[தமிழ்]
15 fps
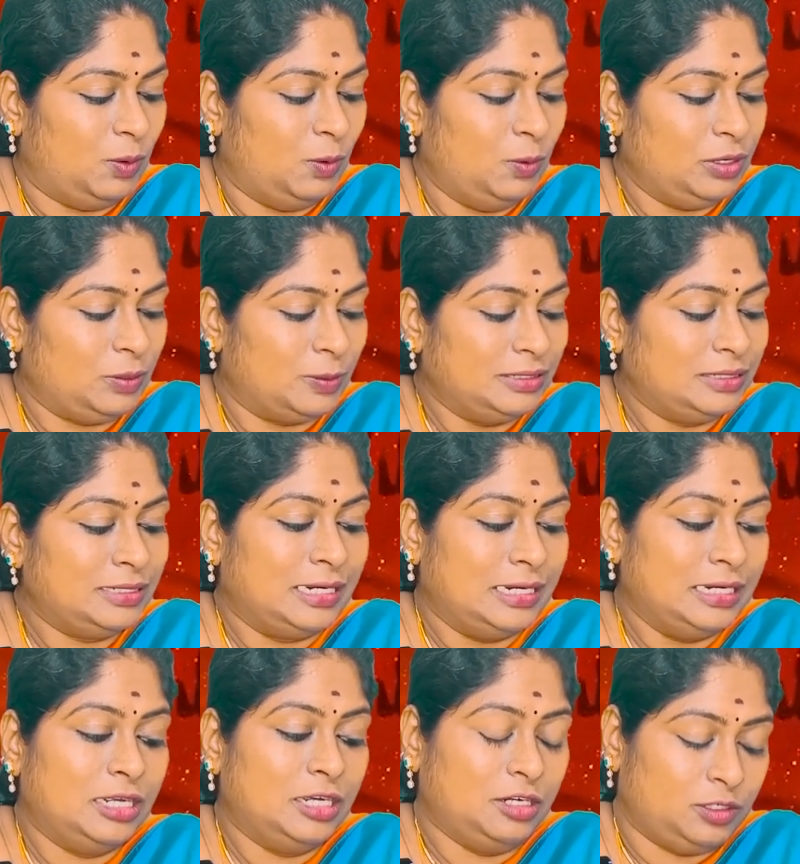உங்களுக்கு வந்து
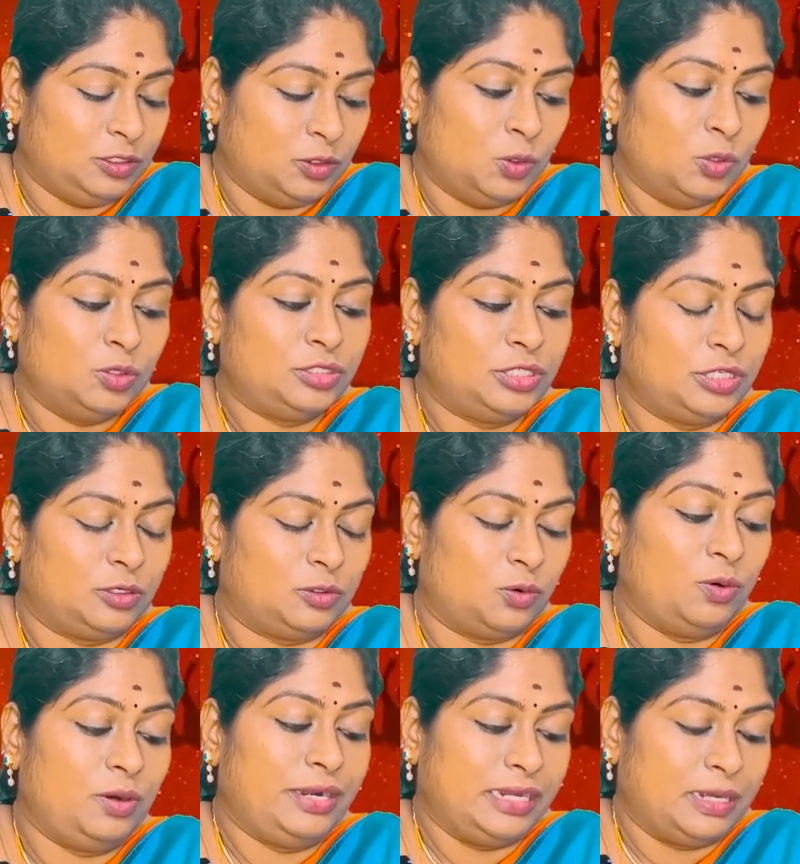நல்ல க்ரோத்
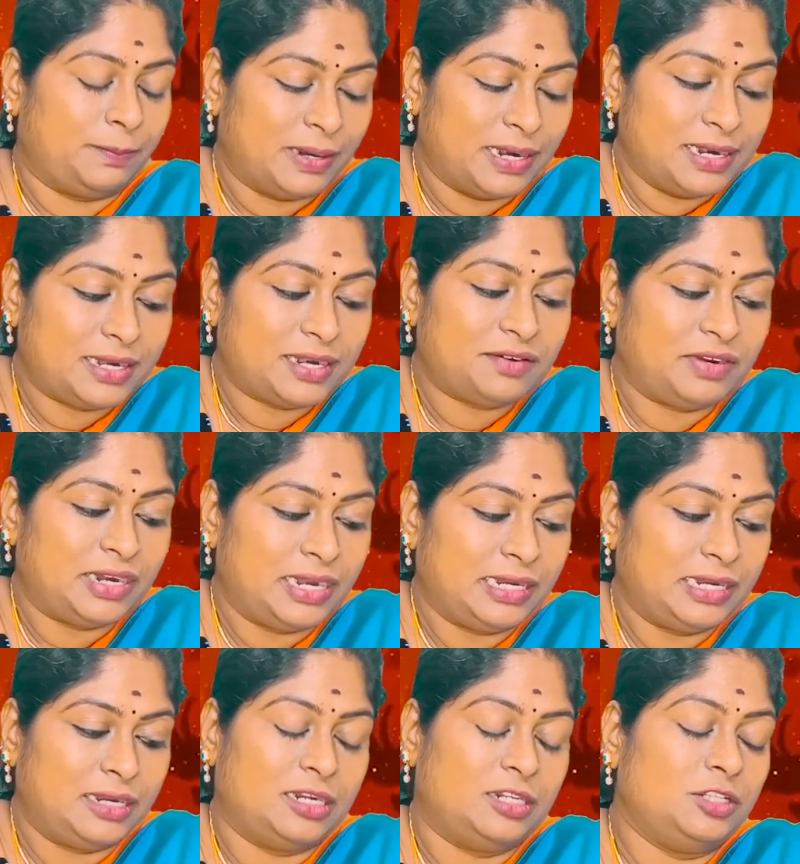இருக்கும் நீங்கள் பண்ணுற
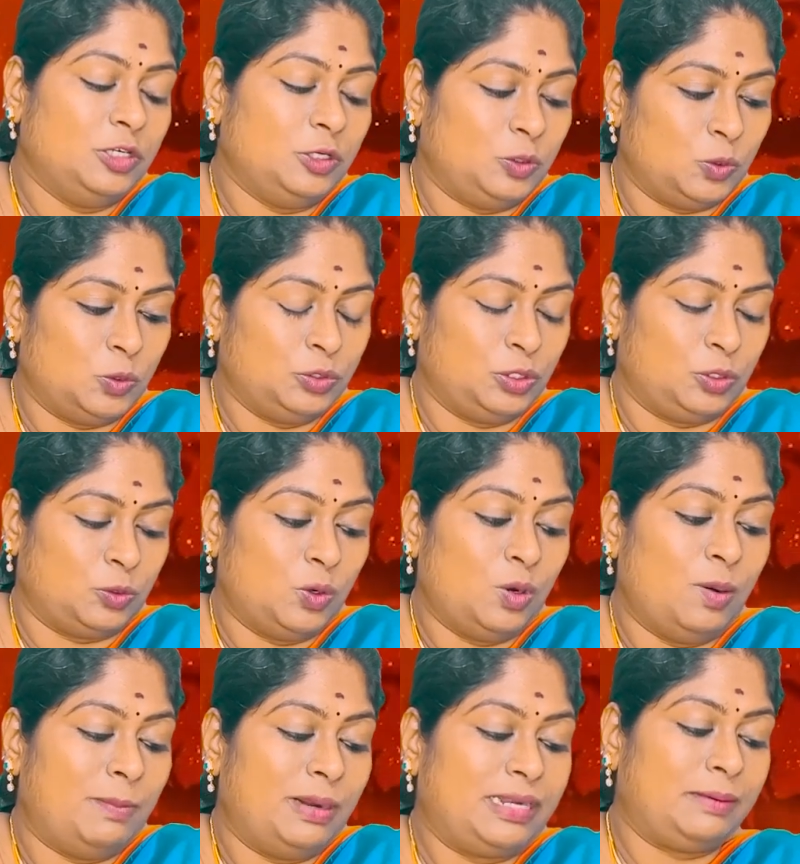வேலைகள்லேருந்து க்ரோத்
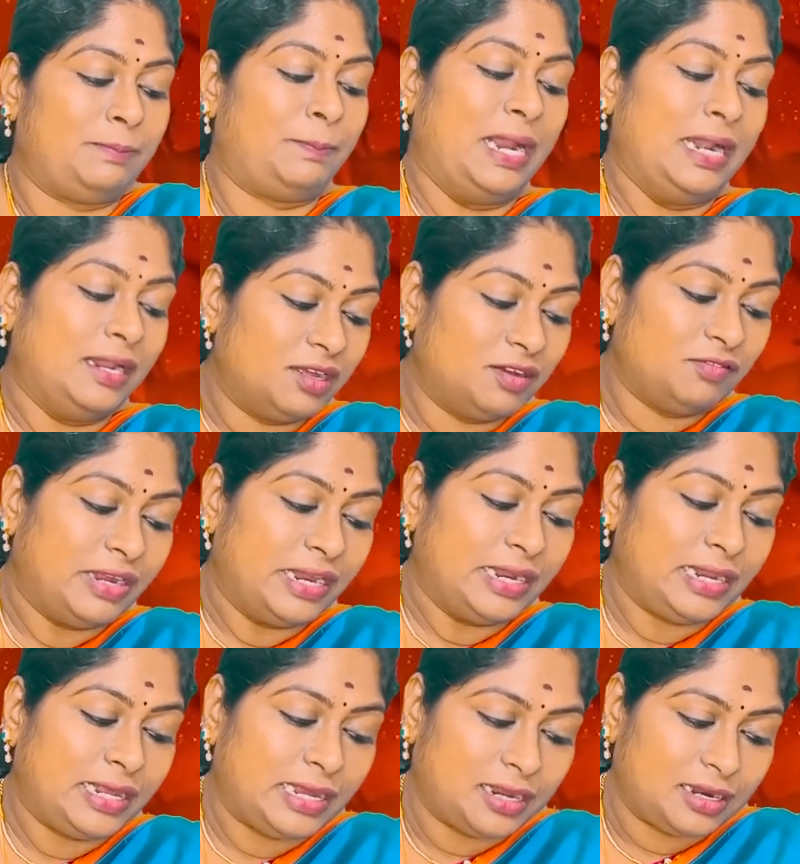இருக்கும் பட் பல
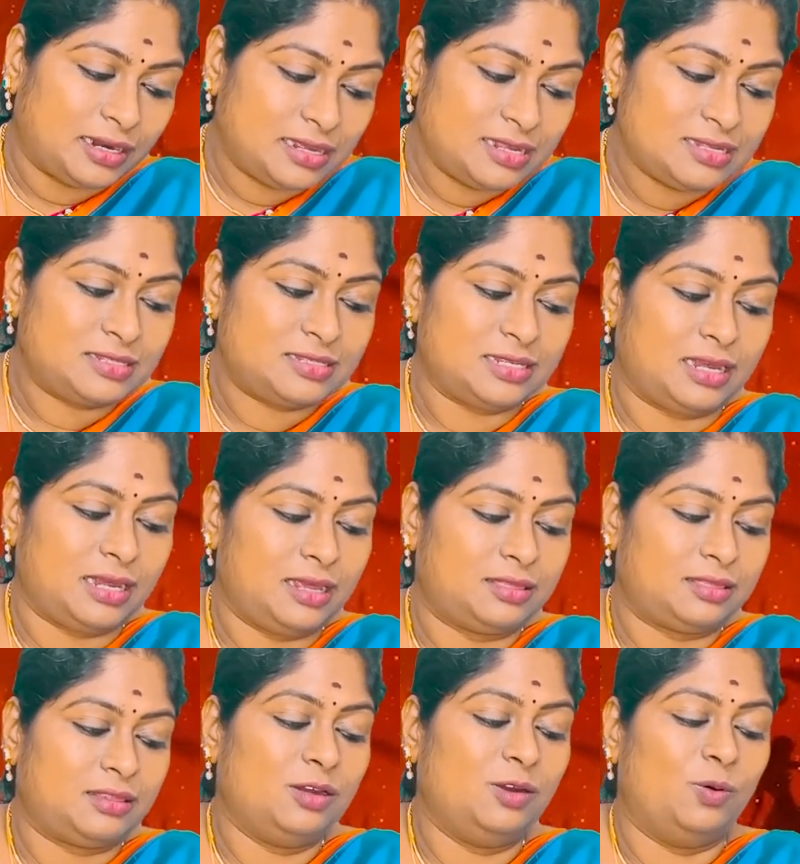வேலைகளை
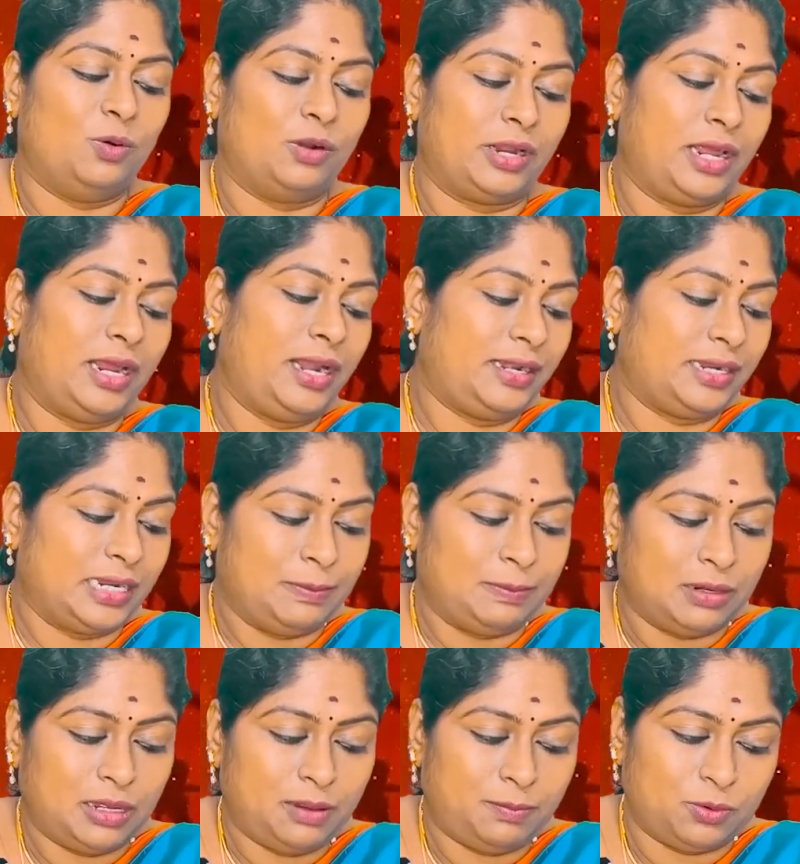சேர்த்து ஒரே
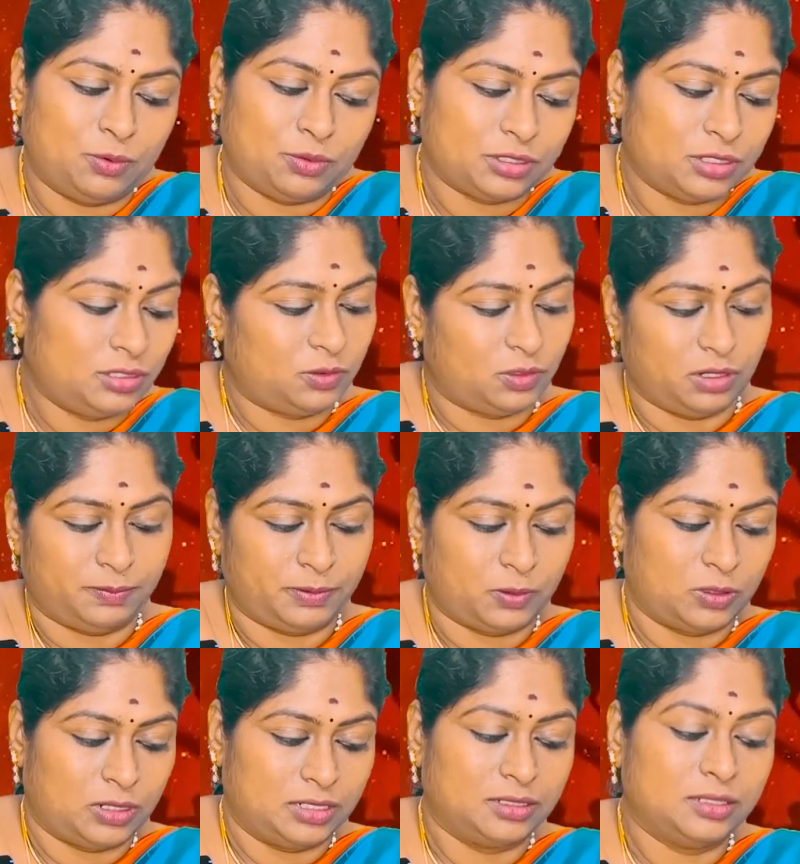டைமில் போட்டு
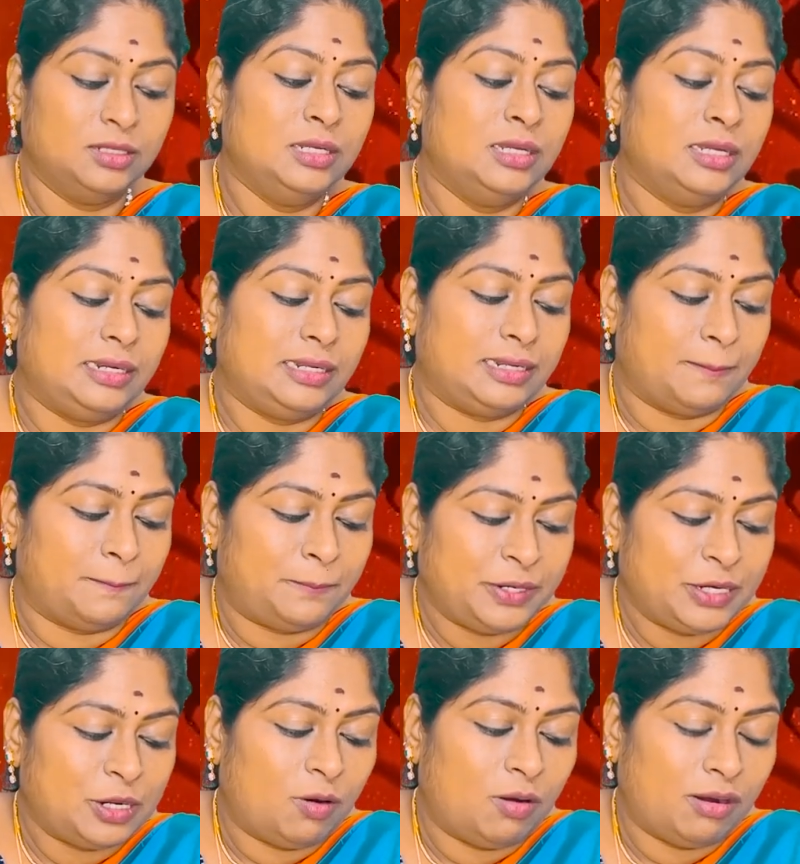குழப்பக்கூடாது நீங்கள்
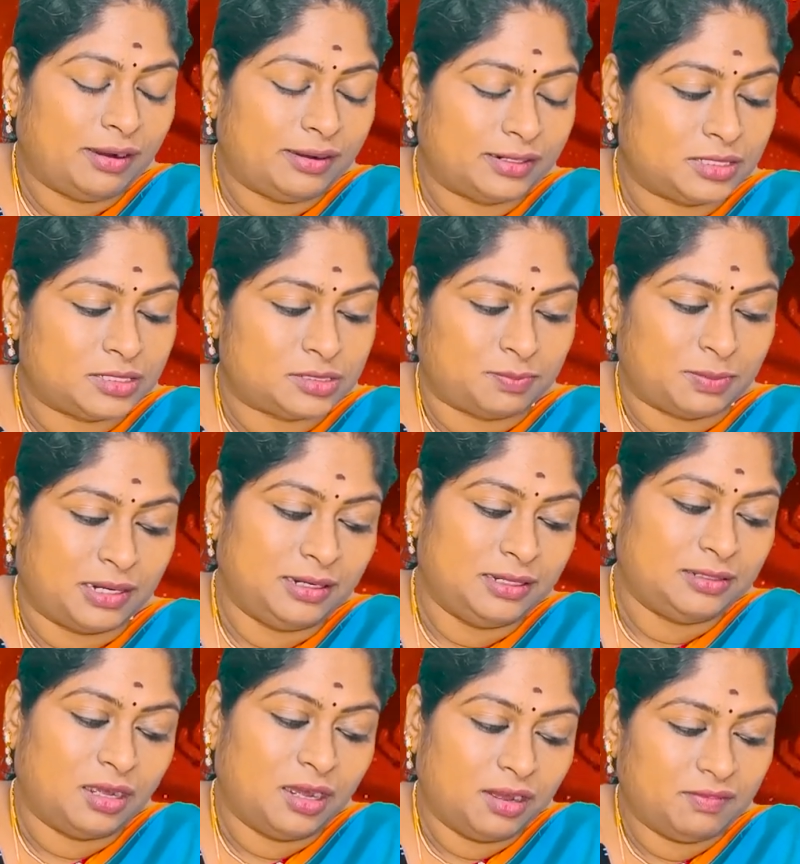ப்ரியாரிட்டைஸ்
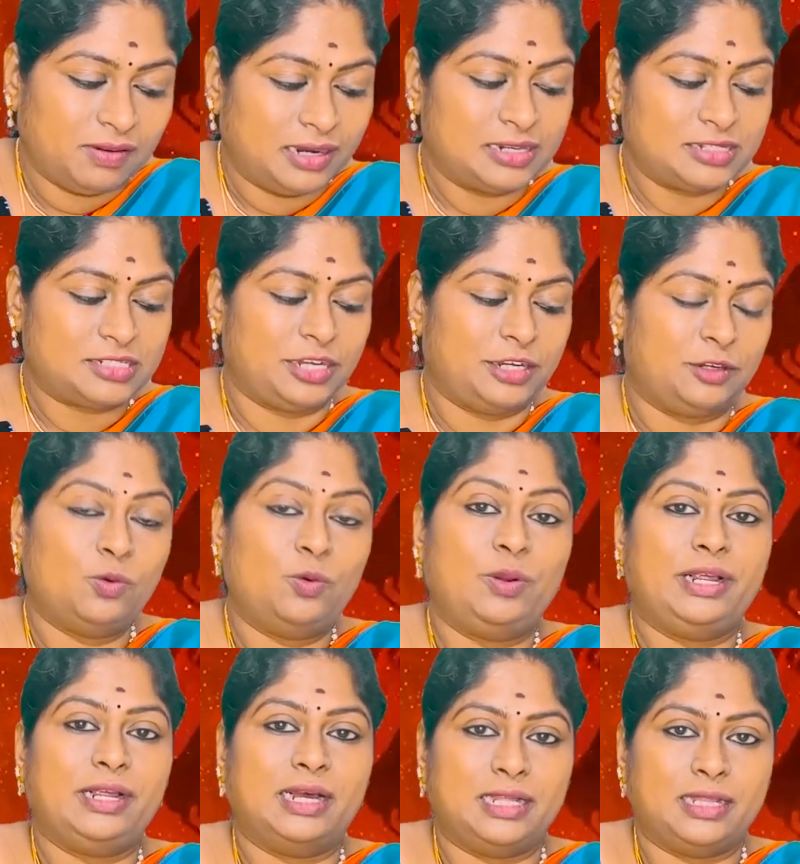பண்ணி தான் வேலை செய்யணும்
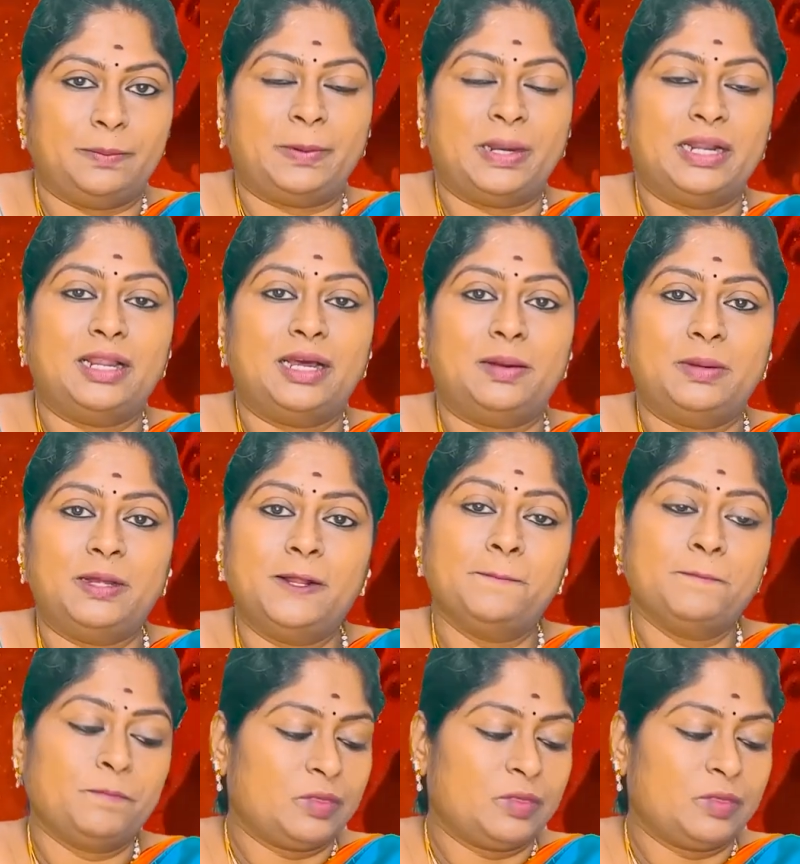நீங்கள் அது பண்ணாமல்